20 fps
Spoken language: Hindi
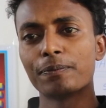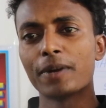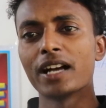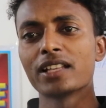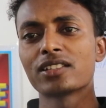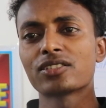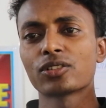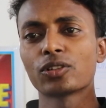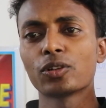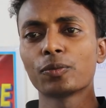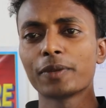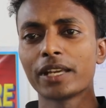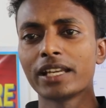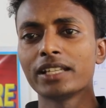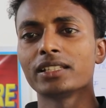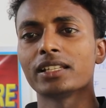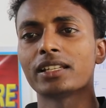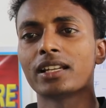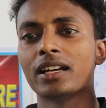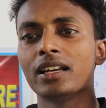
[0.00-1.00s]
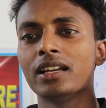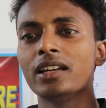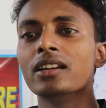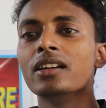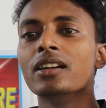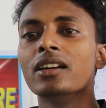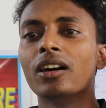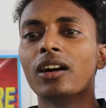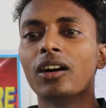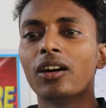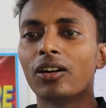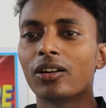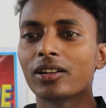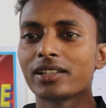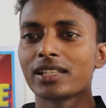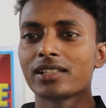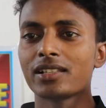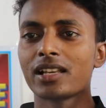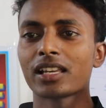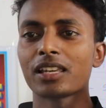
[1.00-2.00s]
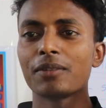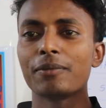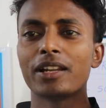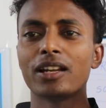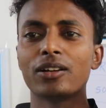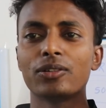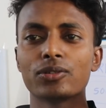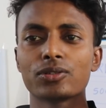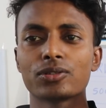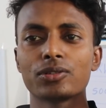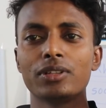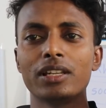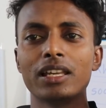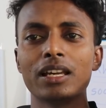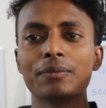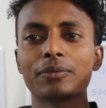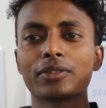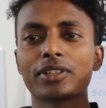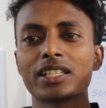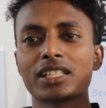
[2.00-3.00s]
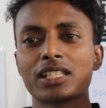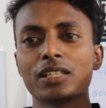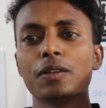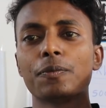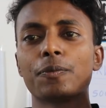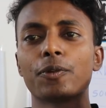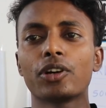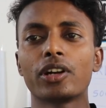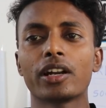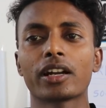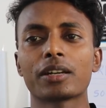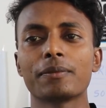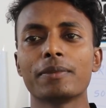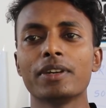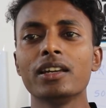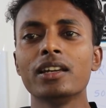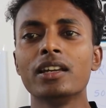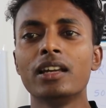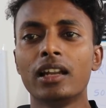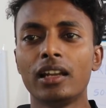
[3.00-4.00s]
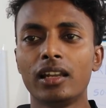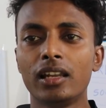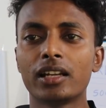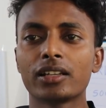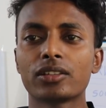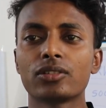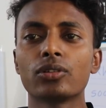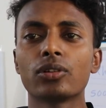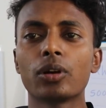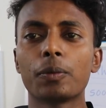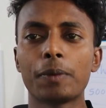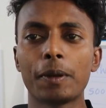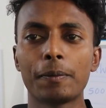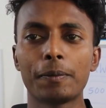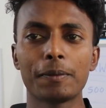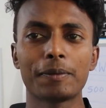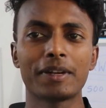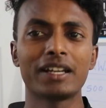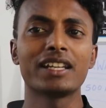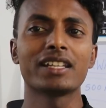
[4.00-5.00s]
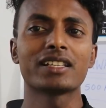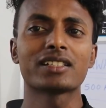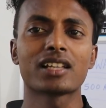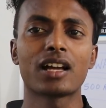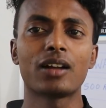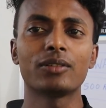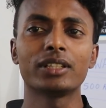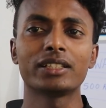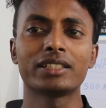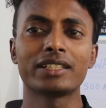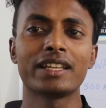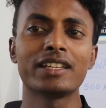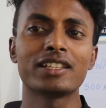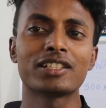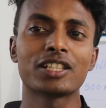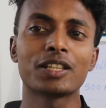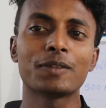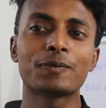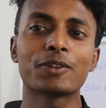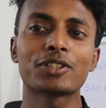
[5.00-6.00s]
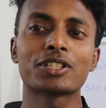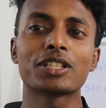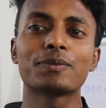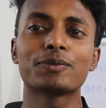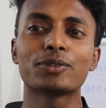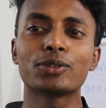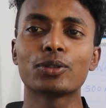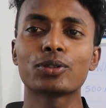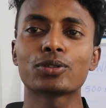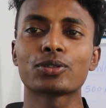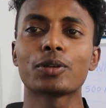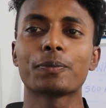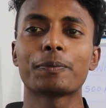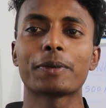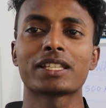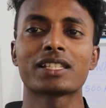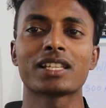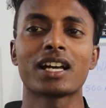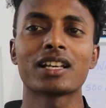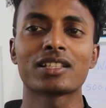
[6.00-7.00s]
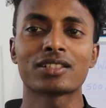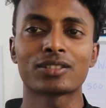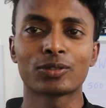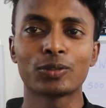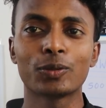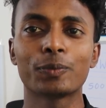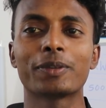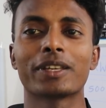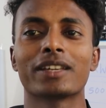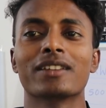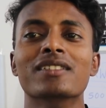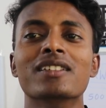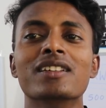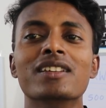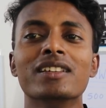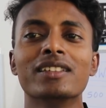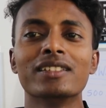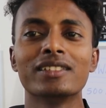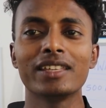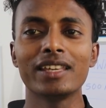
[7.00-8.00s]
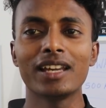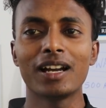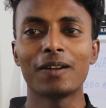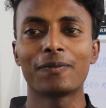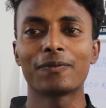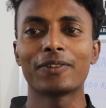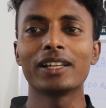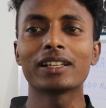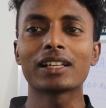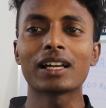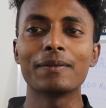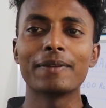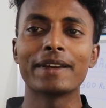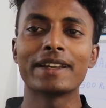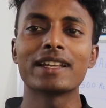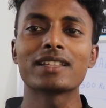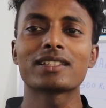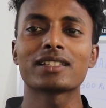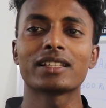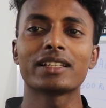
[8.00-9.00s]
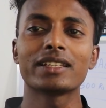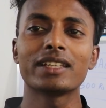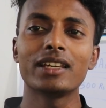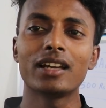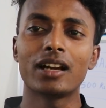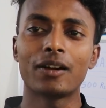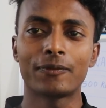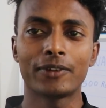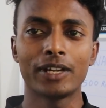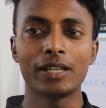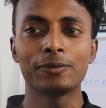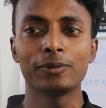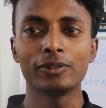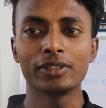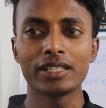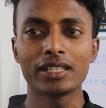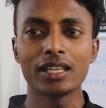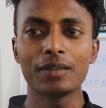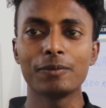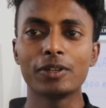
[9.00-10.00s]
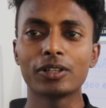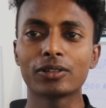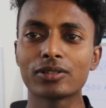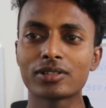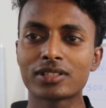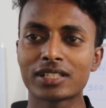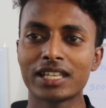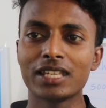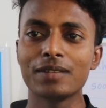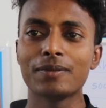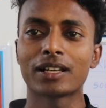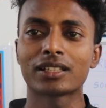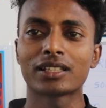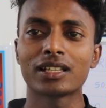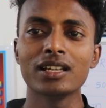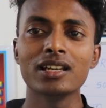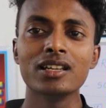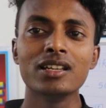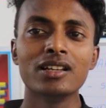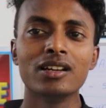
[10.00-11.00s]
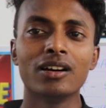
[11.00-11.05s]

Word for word: पाँच सौ रुपये ही देना है और जैसा कि मेरा उसूल है हम किसी भी प्रोडक्ट में लड़कियों को फिफ्टी परसेंट डिस्काउंट देते हैं यानी सिर्फ और सिर्फ दो सौ पचास रुपये ये अप्रैल का महीना चल रहा है ये अप्रैल फुल नहीं है बिल्कुल सही बात है